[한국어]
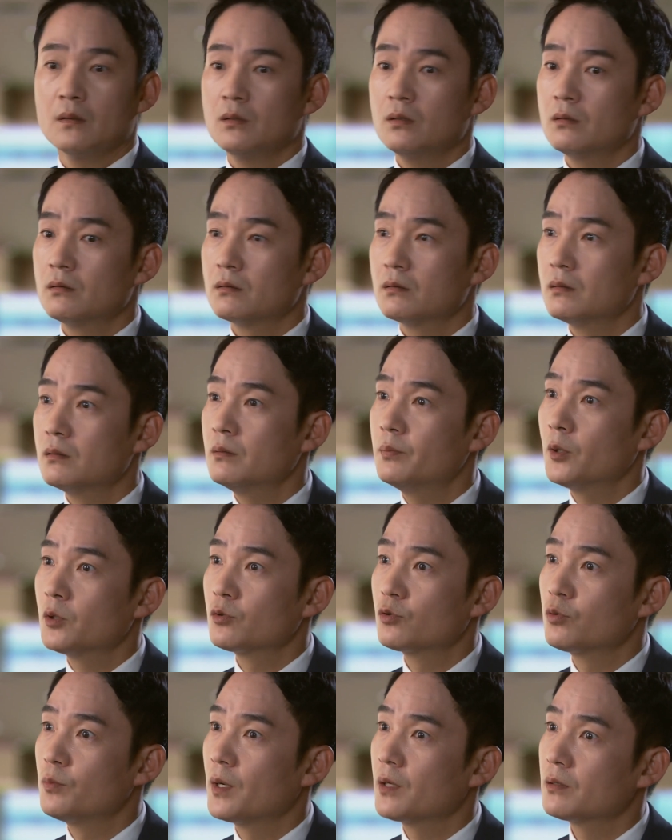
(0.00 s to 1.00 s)
이,
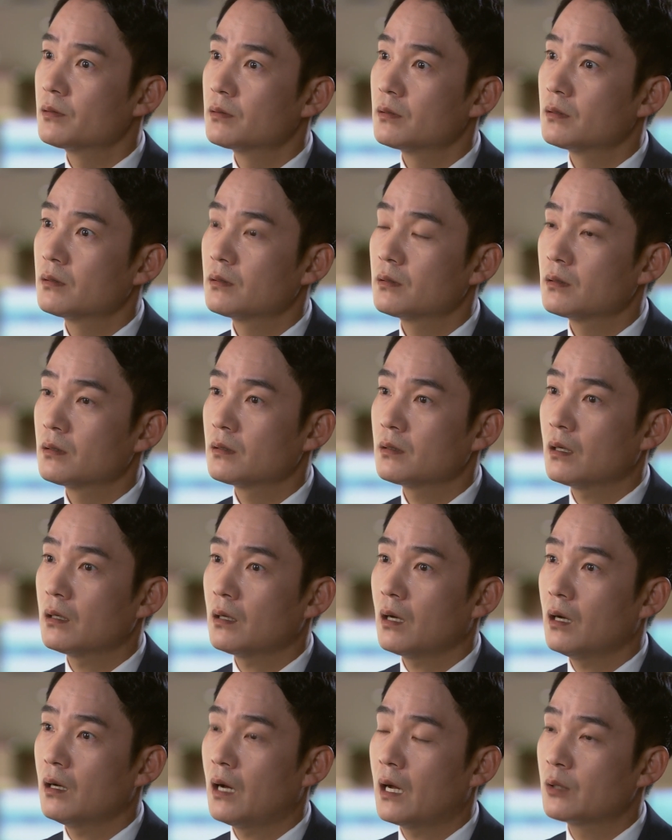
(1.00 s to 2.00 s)
이번 주말은
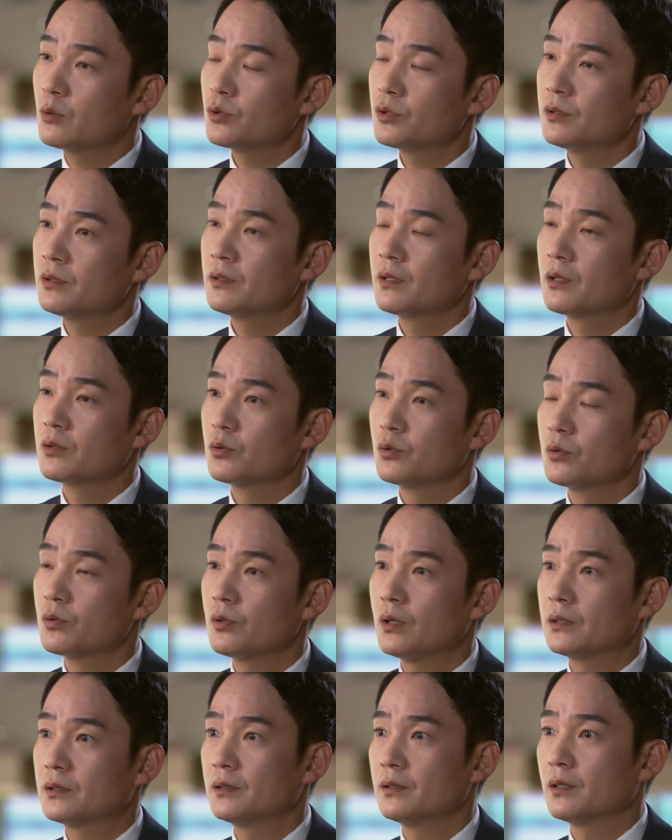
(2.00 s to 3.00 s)
안 오시는 게 좋을
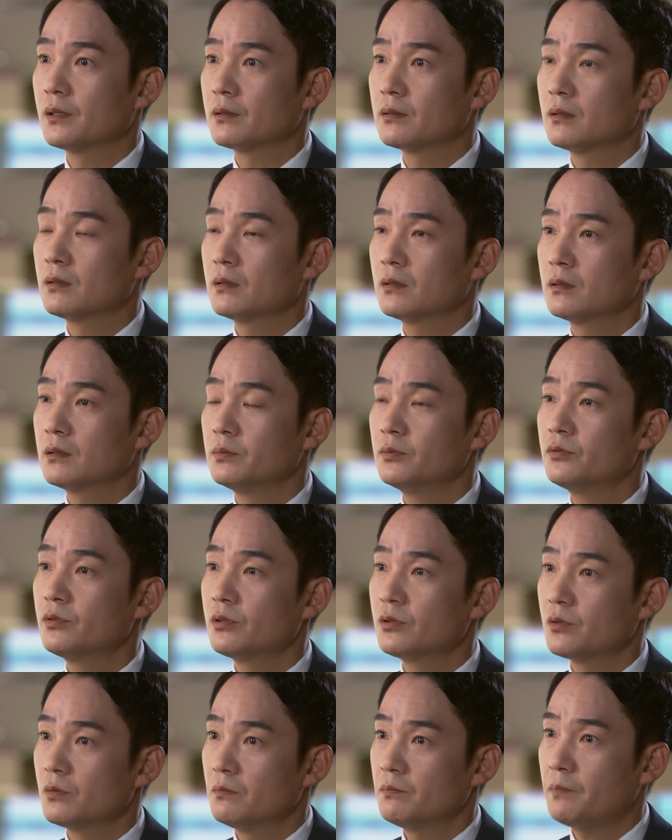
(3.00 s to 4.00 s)
것 같은데
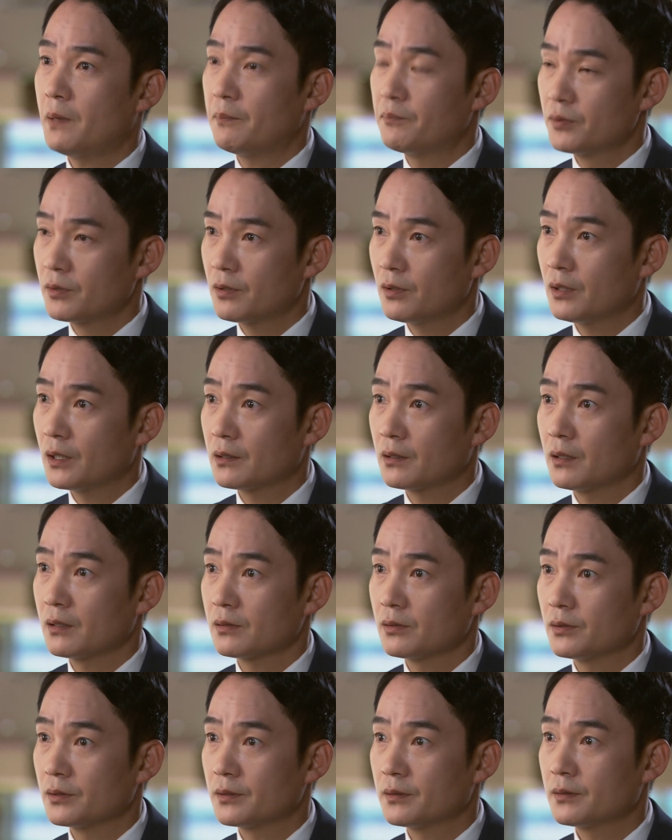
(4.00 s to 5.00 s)
그분들이 좀 바쁠 것
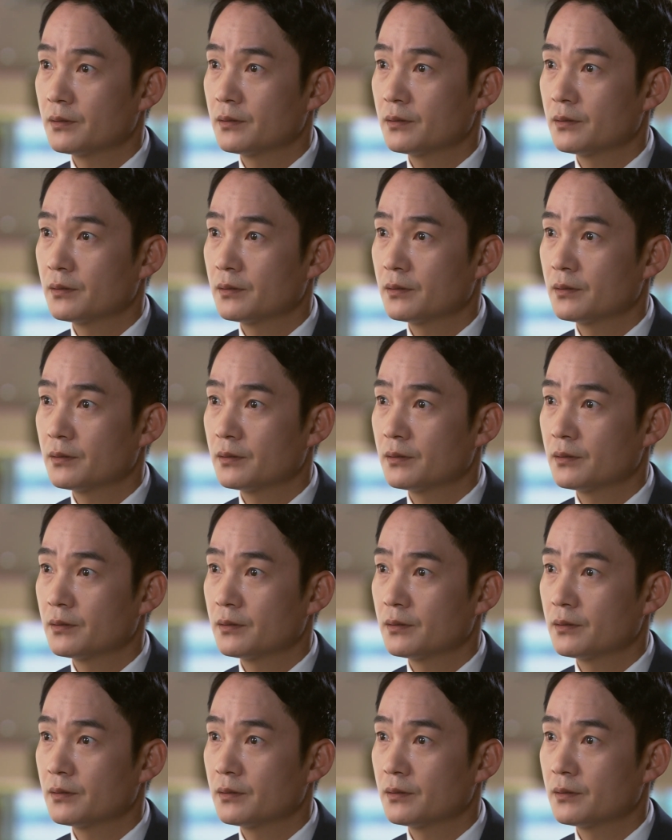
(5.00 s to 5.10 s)
같아서.